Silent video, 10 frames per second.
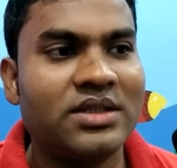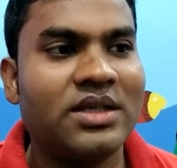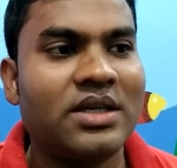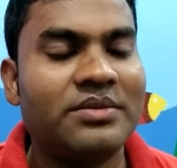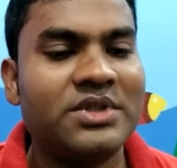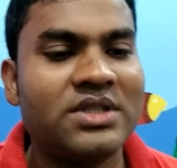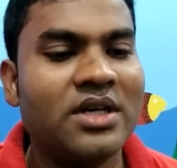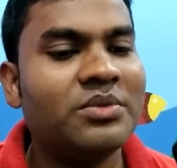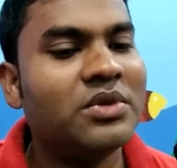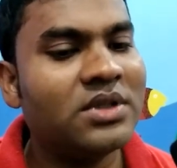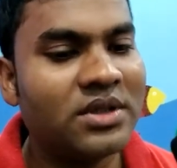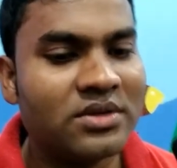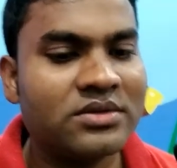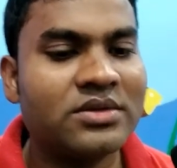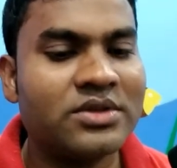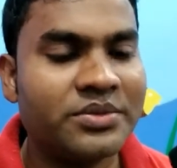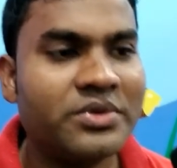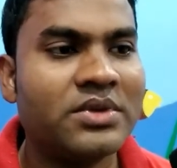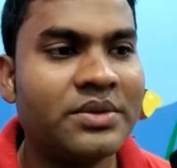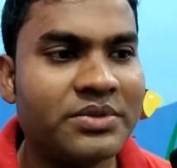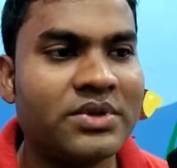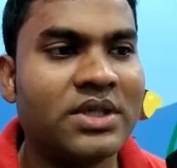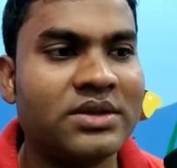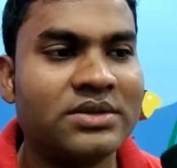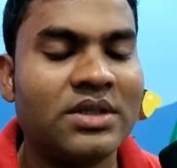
জি আমি স্যার বলতে ডক্টর শফিউল্লাহ প্রধান